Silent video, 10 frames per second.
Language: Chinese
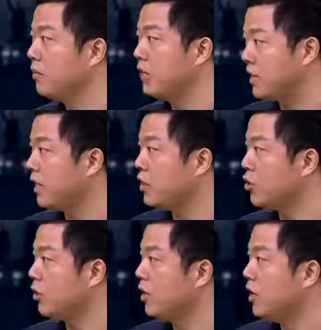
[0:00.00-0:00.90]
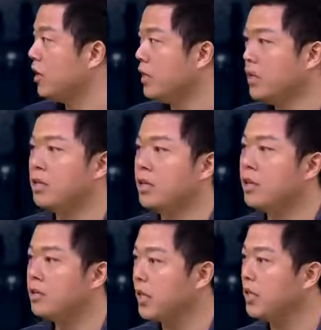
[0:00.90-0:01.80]
打下来之后，人家人
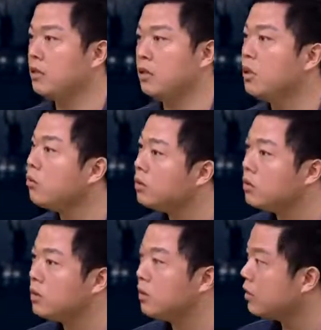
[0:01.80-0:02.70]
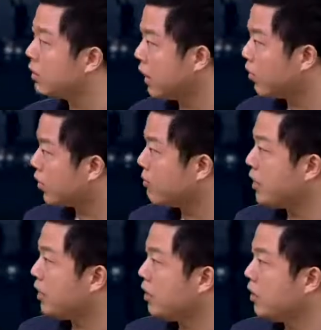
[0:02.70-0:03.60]
家下来，人家问说你你打我干
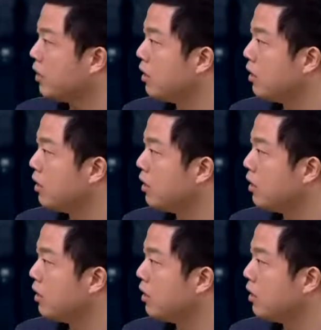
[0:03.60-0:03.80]
嘛呀？